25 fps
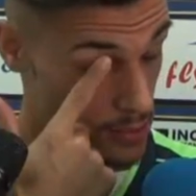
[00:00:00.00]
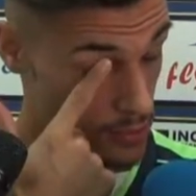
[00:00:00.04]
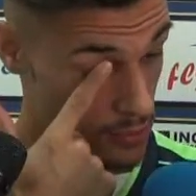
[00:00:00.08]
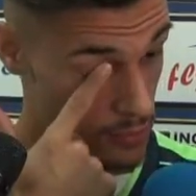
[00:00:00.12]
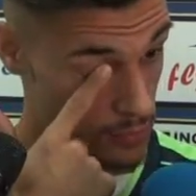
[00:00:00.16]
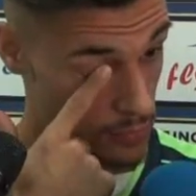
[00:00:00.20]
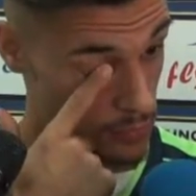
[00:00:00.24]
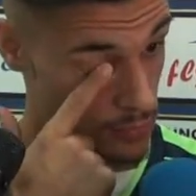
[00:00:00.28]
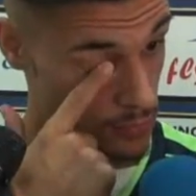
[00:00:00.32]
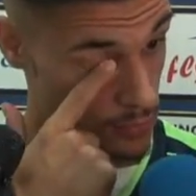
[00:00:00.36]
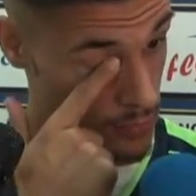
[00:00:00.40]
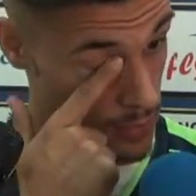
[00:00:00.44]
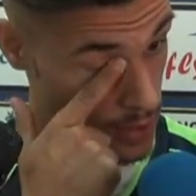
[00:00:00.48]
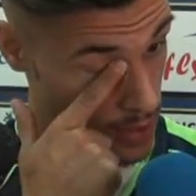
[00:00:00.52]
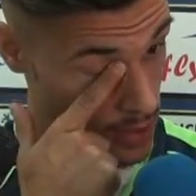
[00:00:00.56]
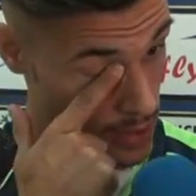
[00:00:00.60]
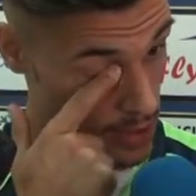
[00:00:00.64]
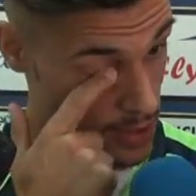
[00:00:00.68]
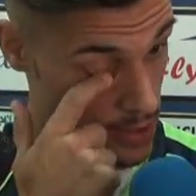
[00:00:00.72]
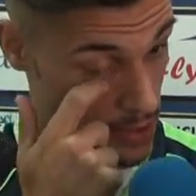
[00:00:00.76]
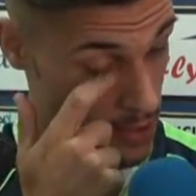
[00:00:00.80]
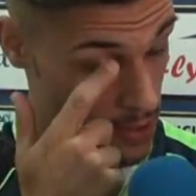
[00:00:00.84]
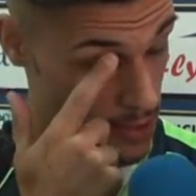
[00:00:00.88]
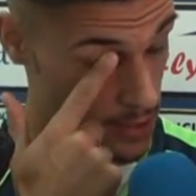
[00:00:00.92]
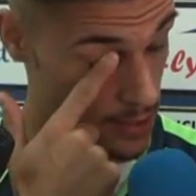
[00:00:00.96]

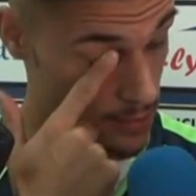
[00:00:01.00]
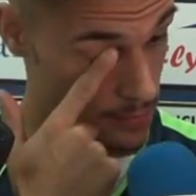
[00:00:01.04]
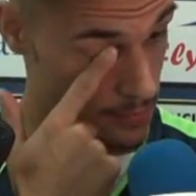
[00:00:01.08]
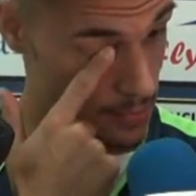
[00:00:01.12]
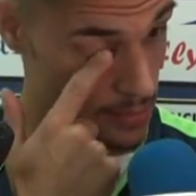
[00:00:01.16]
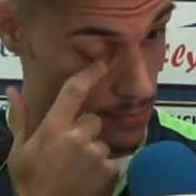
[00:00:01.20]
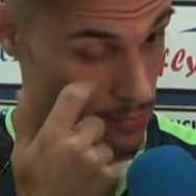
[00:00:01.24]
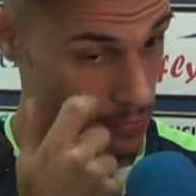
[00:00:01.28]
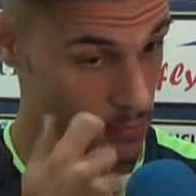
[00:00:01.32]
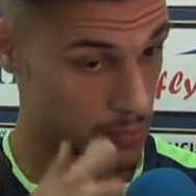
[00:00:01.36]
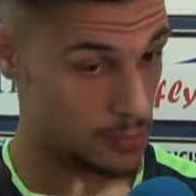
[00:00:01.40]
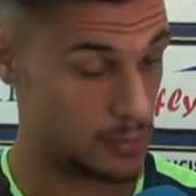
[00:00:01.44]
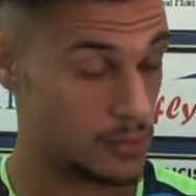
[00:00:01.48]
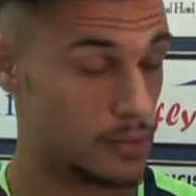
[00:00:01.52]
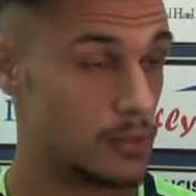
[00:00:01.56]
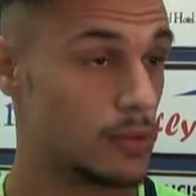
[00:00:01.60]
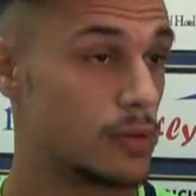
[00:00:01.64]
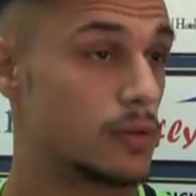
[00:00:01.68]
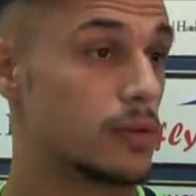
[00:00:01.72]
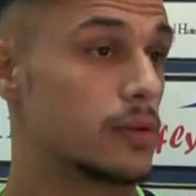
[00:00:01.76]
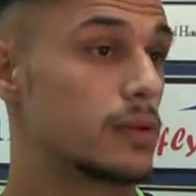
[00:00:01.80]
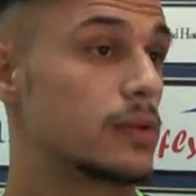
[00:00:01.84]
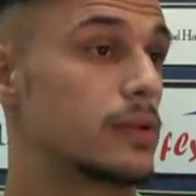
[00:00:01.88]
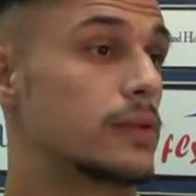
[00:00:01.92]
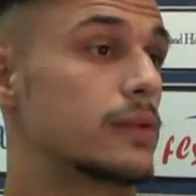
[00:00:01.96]
comunque
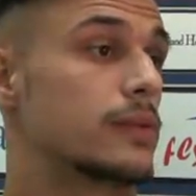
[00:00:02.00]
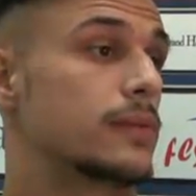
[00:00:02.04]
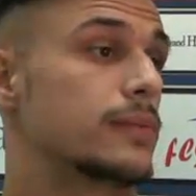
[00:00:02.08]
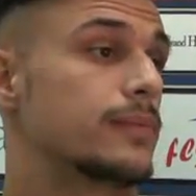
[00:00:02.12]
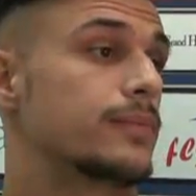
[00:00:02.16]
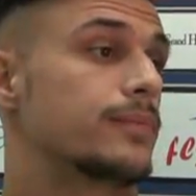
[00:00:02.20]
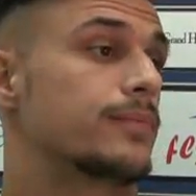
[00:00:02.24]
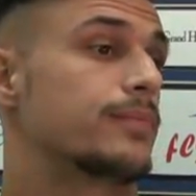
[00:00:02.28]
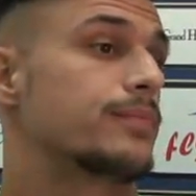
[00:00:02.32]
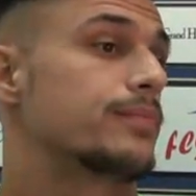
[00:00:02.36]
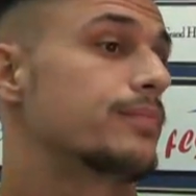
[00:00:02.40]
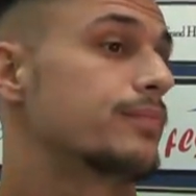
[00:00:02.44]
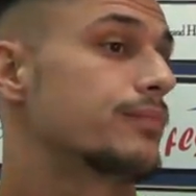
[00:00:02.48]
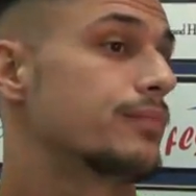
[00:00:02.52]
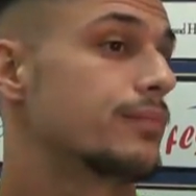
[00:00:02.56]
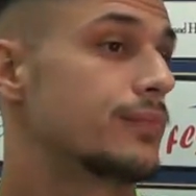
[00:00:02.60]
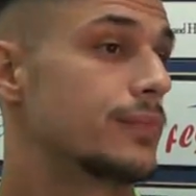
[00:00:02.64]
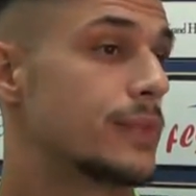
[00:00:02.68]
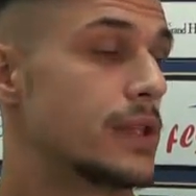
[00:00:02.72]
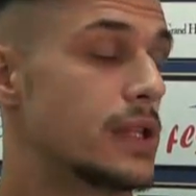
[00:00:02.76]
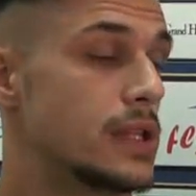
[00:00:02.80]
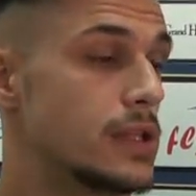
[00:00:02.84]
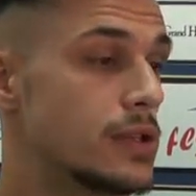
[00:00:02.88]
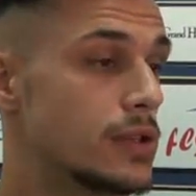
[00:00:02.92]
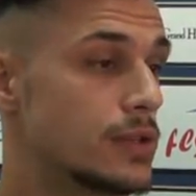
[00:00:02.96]
abbiamo
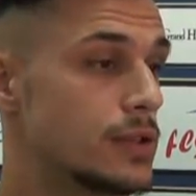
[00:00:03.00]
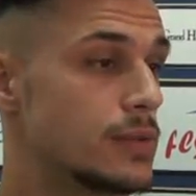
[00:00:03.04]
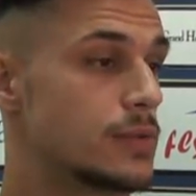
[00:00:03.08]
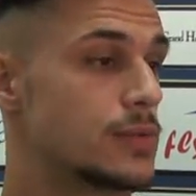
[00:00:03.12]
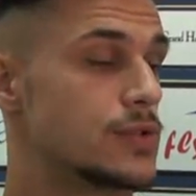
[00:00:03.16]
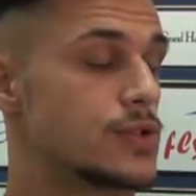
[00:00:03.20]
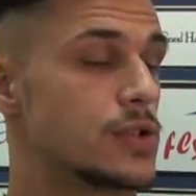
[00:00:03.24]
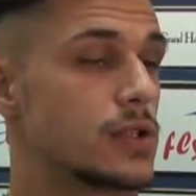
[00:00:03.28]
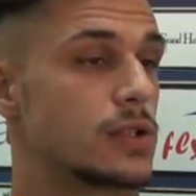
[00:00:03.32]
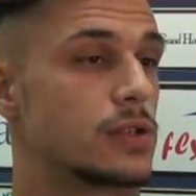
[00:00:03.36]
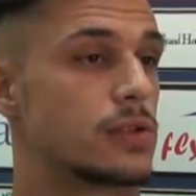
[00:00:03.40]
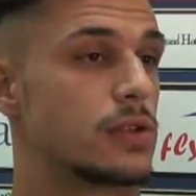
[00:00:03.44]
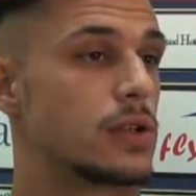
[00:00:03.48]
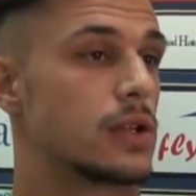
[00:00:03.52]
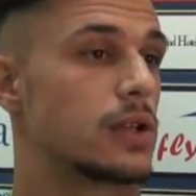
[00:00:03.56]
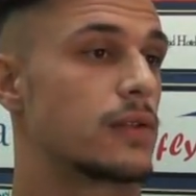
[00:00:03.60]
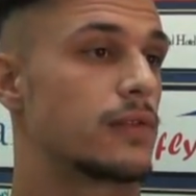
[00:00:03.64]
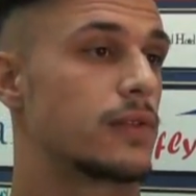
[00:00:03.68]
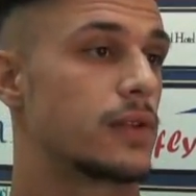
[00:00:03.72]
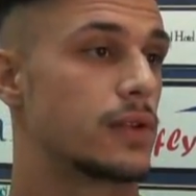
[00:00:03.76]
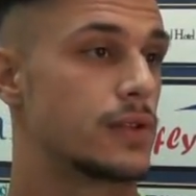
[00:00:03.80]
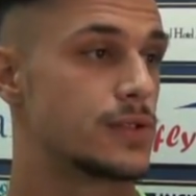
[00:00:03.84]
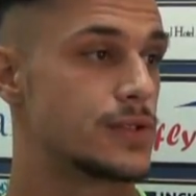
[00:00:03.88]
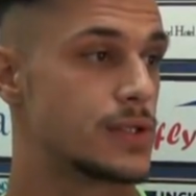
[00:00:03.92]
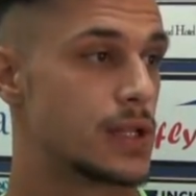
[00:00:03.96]
degli ottimi giocatori che
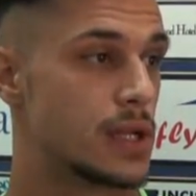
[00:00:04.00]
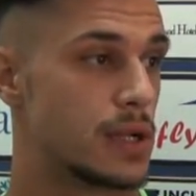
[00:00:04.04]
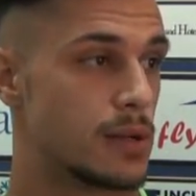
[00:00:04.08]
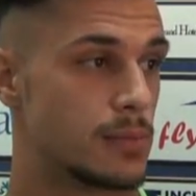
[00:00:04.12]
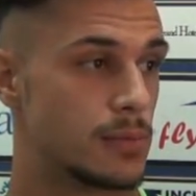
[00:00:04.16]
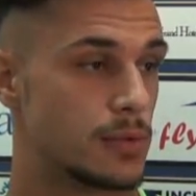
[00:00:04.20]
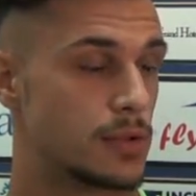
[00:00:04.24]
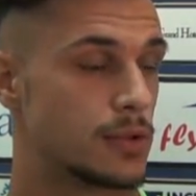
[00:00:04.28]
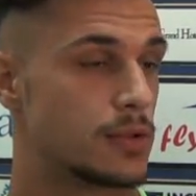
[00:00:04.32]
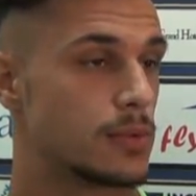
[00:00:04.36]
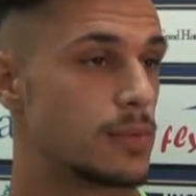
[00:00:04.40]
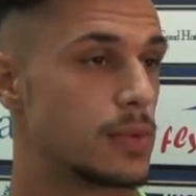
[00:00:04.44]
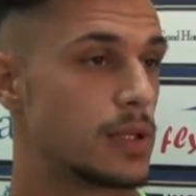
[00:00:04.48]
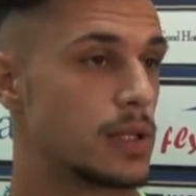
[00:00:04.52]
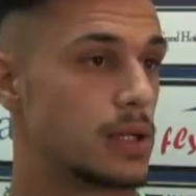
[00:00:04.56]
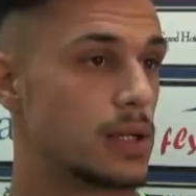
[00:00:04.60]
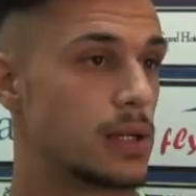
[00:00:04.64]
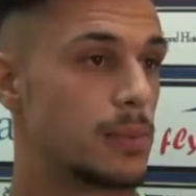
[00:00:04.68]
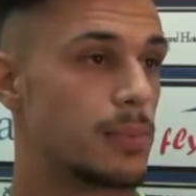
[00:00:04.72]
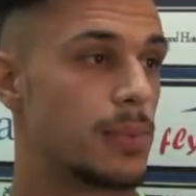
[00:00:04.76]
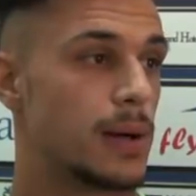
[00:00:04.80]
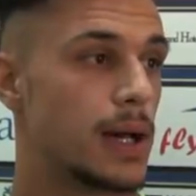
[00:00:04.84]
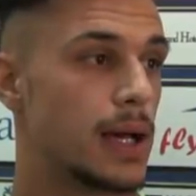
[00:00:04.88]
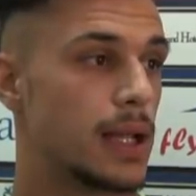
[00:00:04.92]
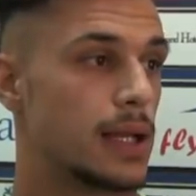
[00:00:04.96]
fanno girare molto bene
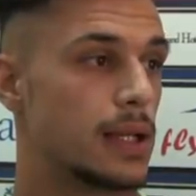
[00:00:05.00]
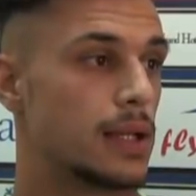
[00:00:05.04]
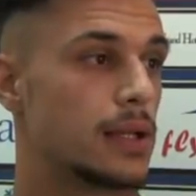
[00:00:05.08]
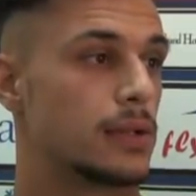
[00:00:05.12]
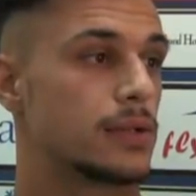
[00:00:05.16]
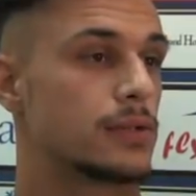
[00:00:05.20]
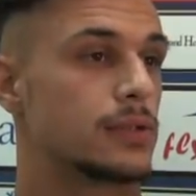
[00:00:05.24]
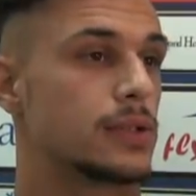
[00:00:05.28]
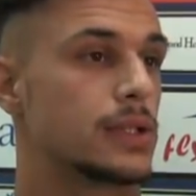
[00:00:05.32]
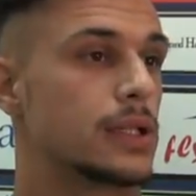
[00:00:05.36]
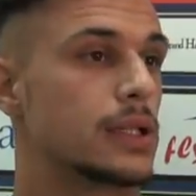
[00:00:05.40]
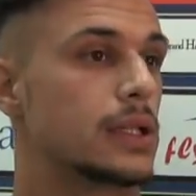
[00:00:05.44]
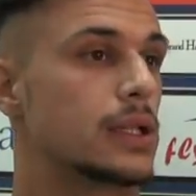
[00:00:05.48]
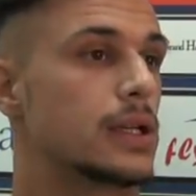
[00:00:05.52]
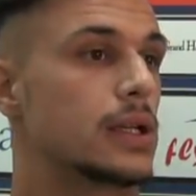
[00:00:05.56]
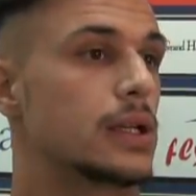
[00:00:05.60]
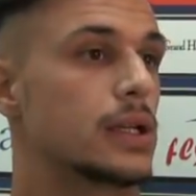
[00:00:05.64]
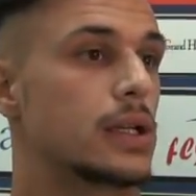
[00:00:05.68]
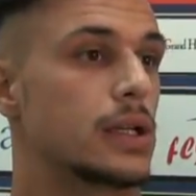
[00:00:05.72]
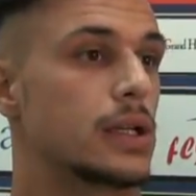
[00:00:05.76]
la palla, noi